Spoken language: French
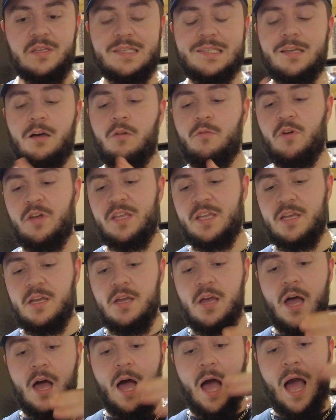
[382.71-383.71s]
Il sera envoyé
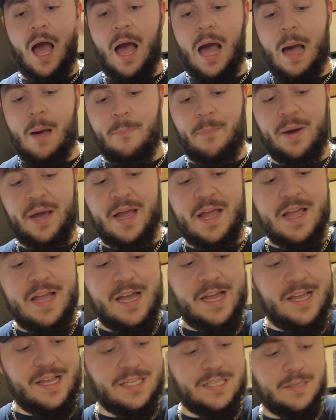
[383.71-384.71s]
après
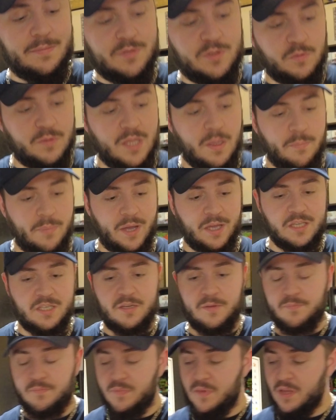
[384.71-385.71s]
réception des packs.